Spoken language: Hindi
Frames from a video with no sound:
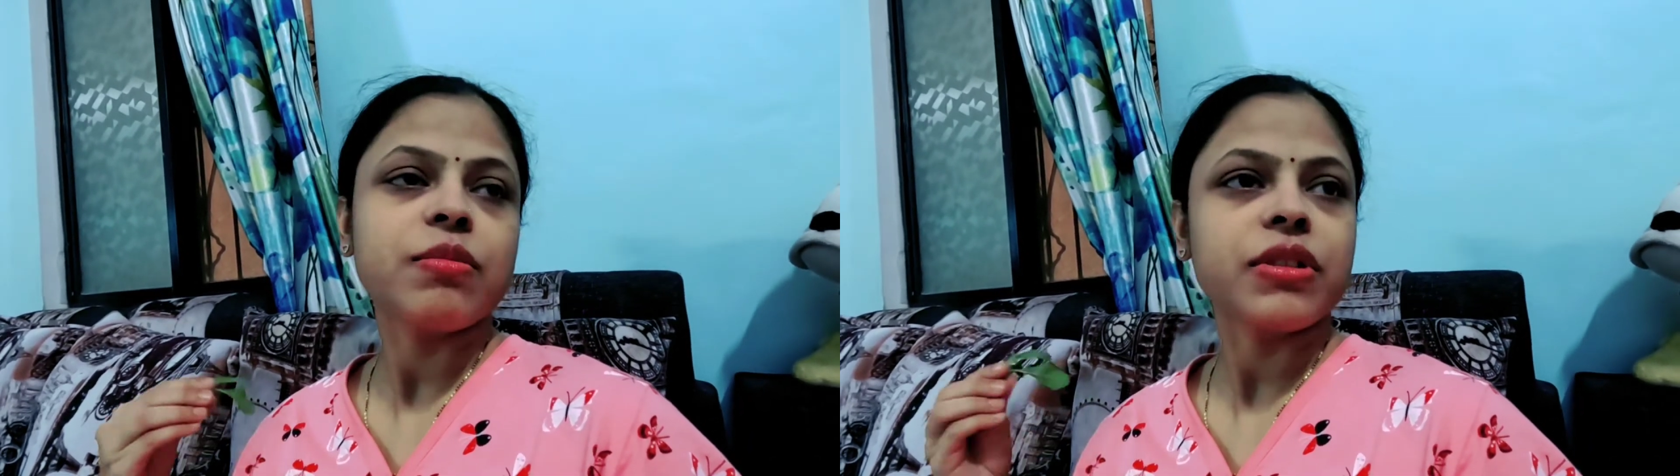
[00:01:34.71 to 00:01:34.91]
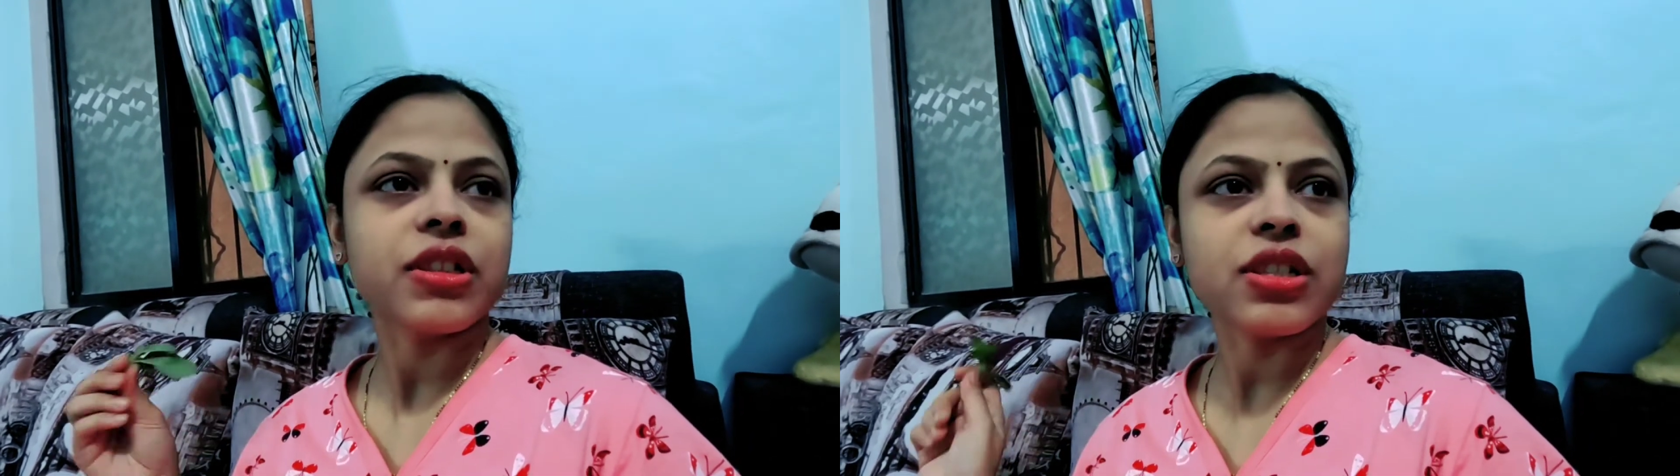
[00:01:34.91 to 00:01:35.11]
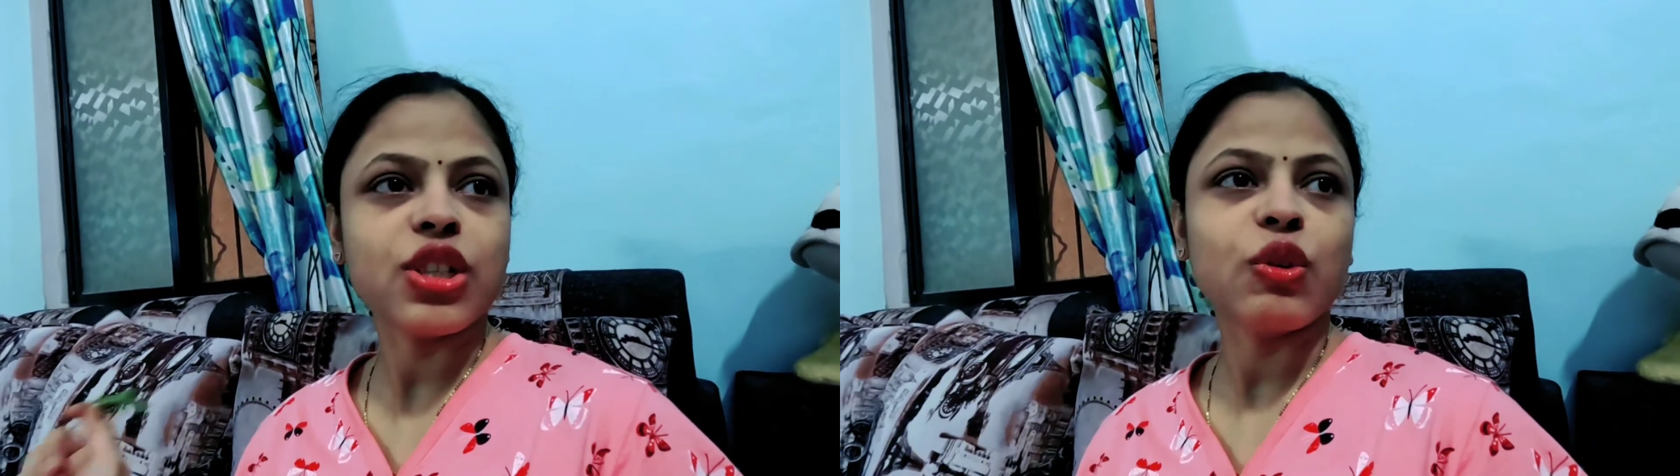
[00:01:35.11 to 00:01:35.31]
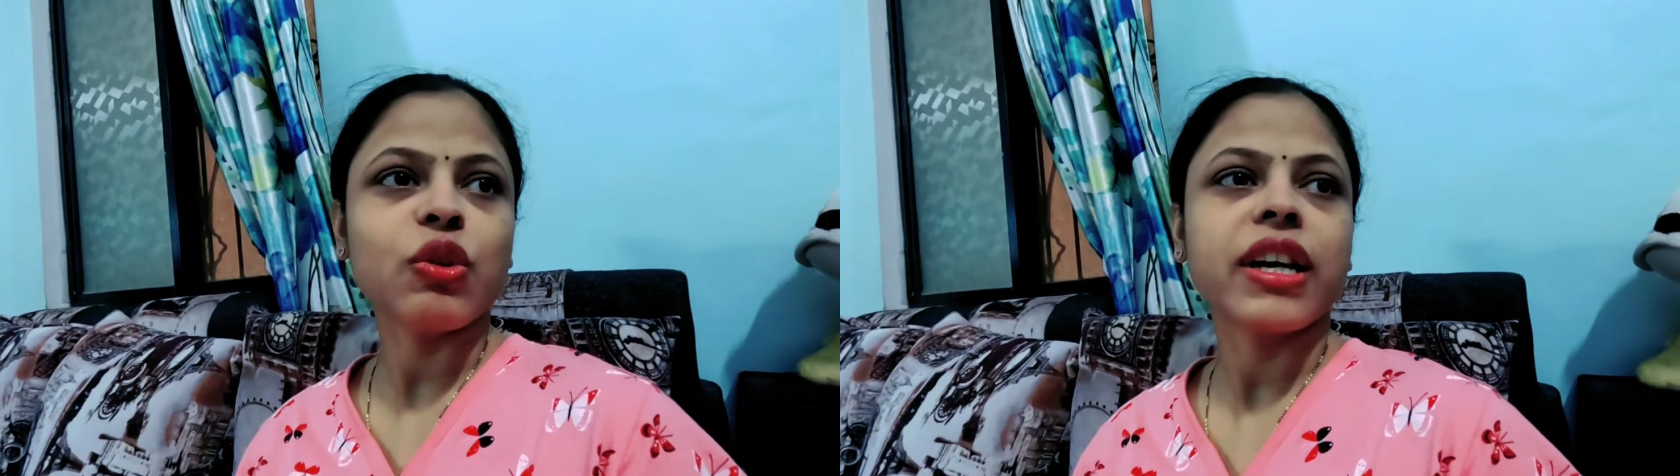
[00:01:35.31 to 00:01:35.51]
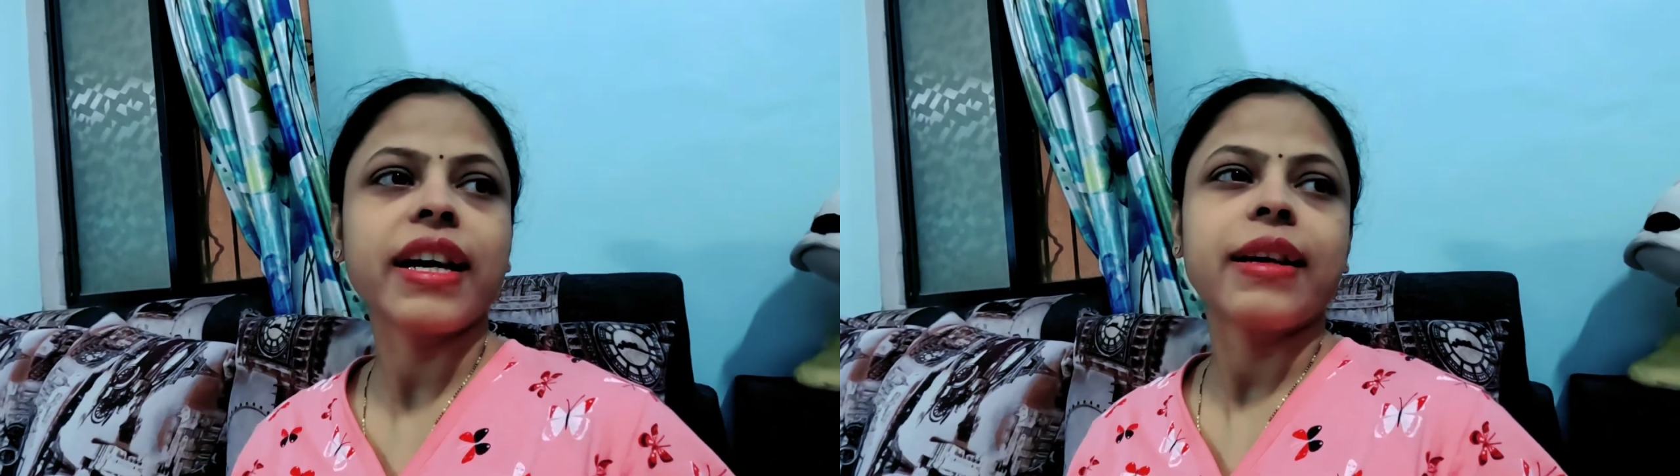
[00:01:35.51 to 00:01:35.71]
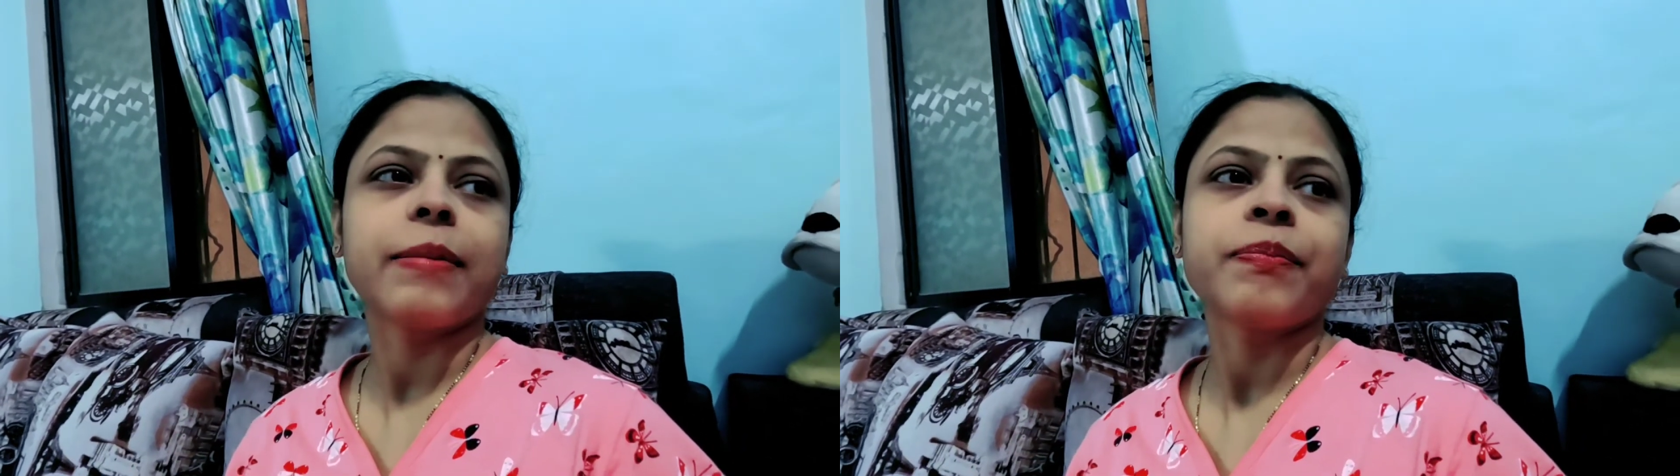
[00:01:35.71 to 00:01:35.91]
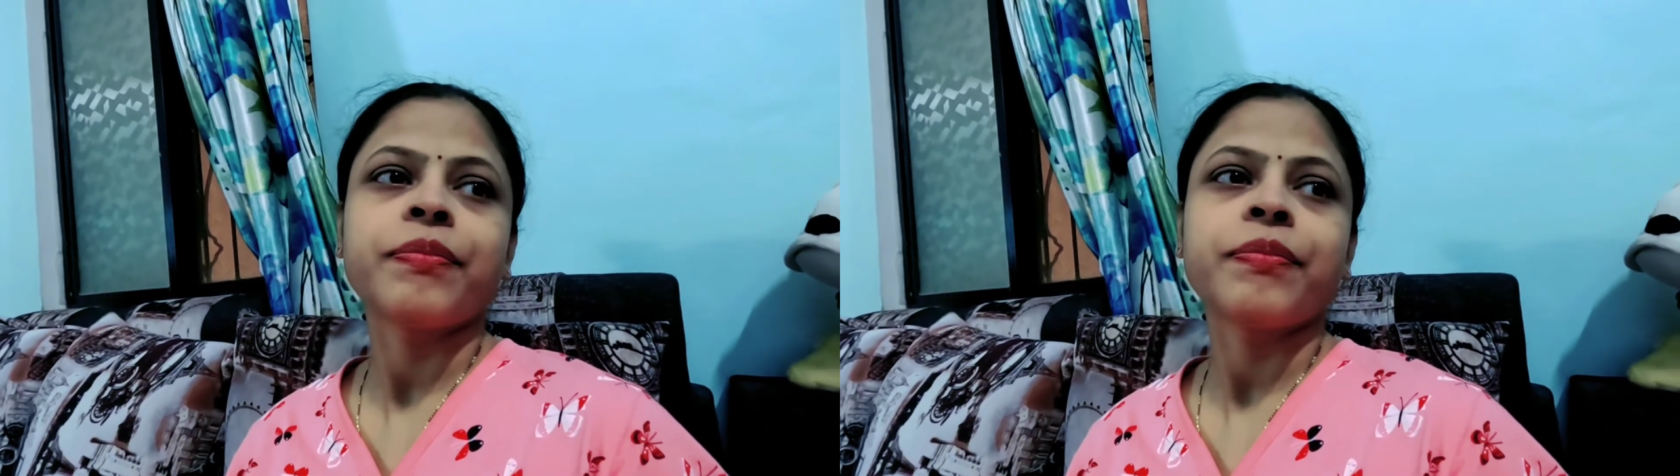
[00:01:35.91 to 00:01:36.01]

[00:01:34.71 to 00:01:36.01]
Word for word: ज़बरदस्ती उठ गई